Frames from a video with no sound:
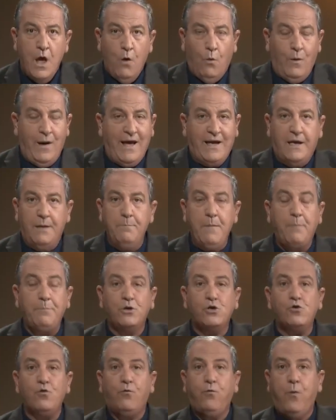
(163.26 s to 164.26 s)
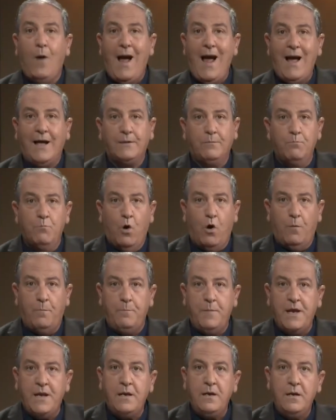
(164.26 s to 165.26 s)
ولكن ما بتشوف واحد
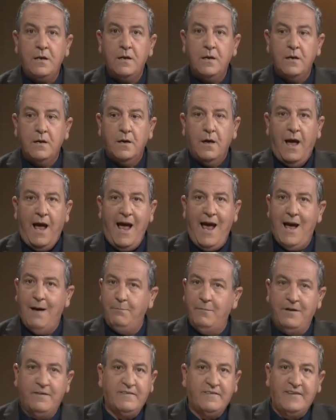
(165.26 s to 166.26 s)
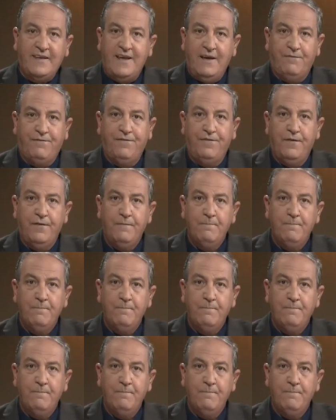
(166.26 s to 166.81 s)
مؤمن حامل سيف